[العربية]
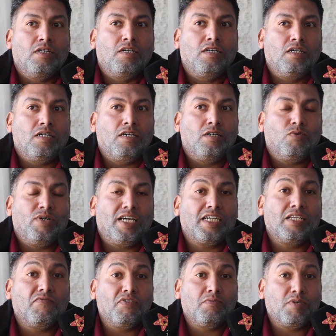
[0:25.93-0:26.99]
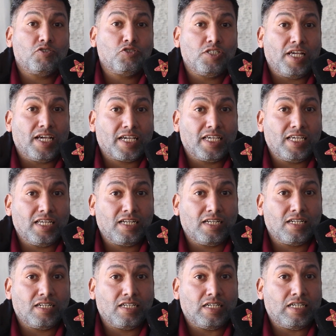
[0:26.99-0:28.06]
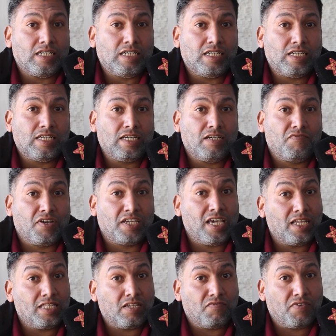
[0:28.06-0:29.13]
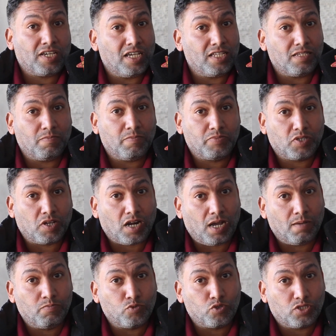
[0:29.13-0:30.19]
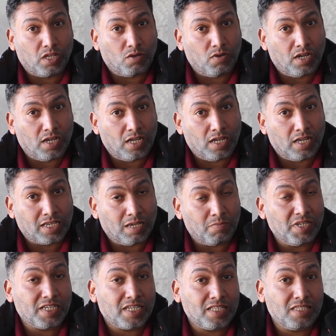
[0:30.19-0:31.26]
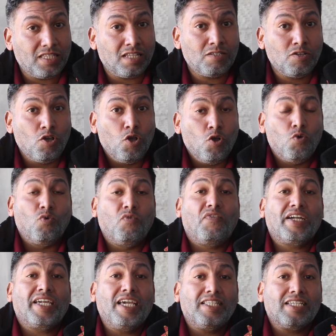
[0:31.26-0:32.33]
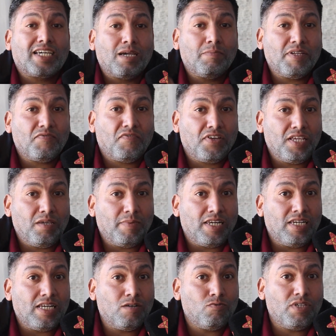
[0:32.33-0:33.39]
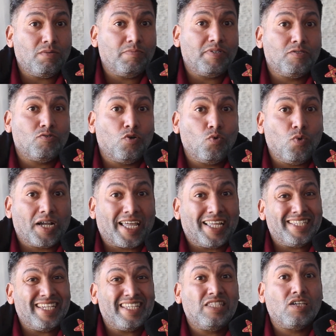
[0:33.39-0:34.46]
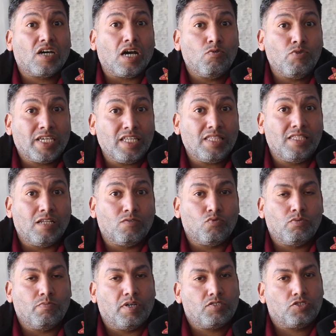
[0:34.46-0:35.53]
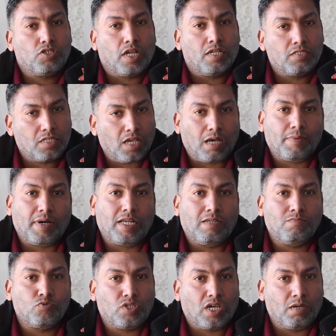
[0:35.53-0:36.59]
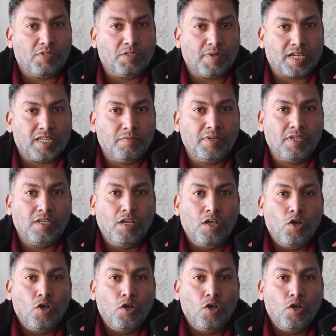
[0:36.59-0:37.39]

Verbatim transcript: آه، ولكن في الماتش الاخير آه، فاجئنا فاجئنا بصراحه بمستوى جميل جدا وفاجئنا كمان فريق ملاوي بان هو كان ند قوي جدا والماتش كان صعب على المنتخب المغربي